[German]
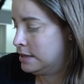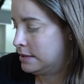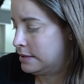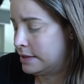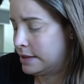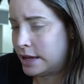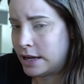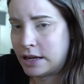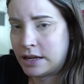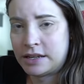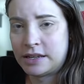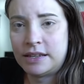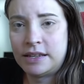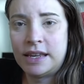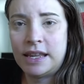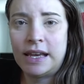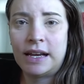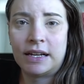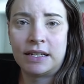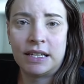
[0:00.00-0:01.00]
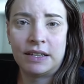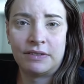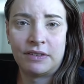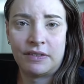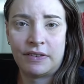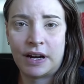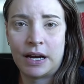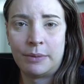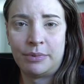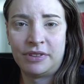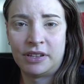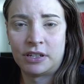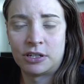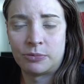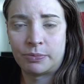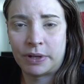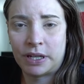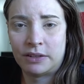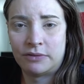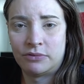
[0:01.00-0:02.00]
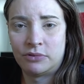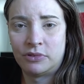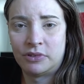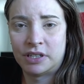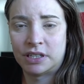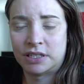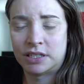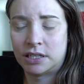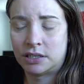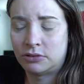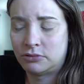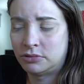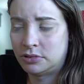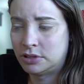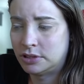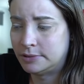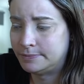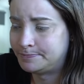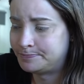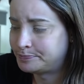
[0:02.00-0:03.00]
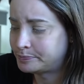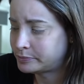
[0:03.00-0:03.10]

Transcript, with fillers: ja, negative Vibes entsprechend verursacht hat und